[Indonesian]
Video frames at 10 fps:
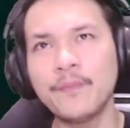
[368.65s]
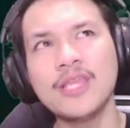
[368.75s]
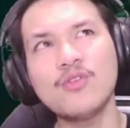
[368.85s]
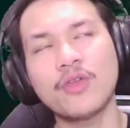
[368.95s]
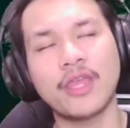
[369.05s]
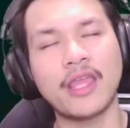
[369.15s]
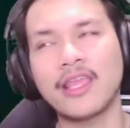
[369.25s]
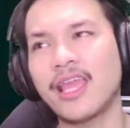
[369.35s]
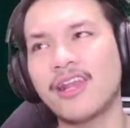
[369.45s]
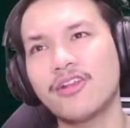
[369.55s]
bingung ya
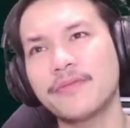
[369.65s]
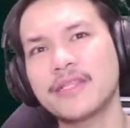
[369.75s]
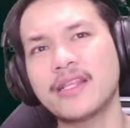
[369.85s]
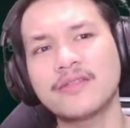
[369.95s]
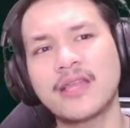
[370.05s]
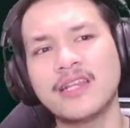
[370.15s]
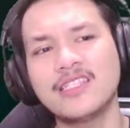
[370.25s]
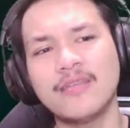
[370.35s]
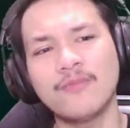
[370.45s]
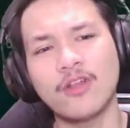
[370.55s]
Keanu Reeves kan jadi
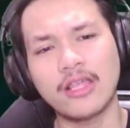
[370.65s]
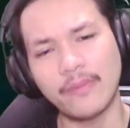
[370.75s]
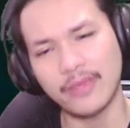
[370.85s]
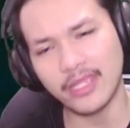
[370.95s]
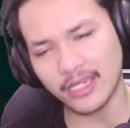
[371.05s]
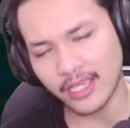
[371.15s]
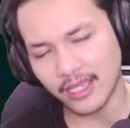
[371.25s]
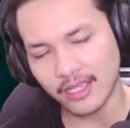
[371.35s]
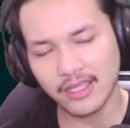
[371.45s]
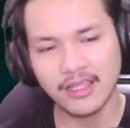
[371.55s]
simbol game ini ya